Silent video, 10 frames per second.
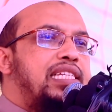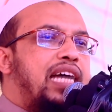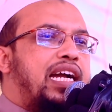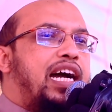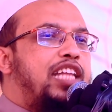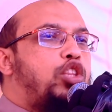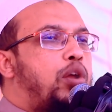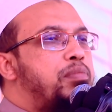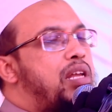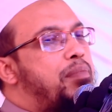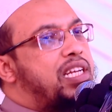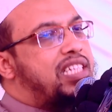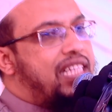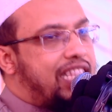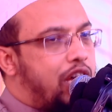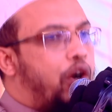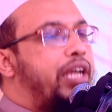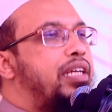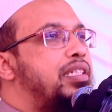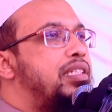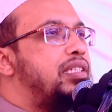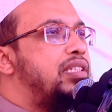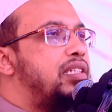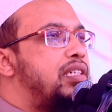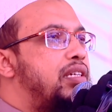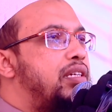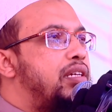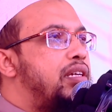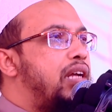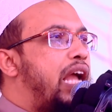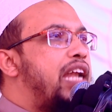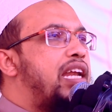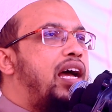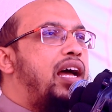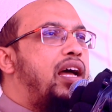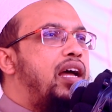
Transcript: জাকাত রমজান মাসে দিতে হয় এটা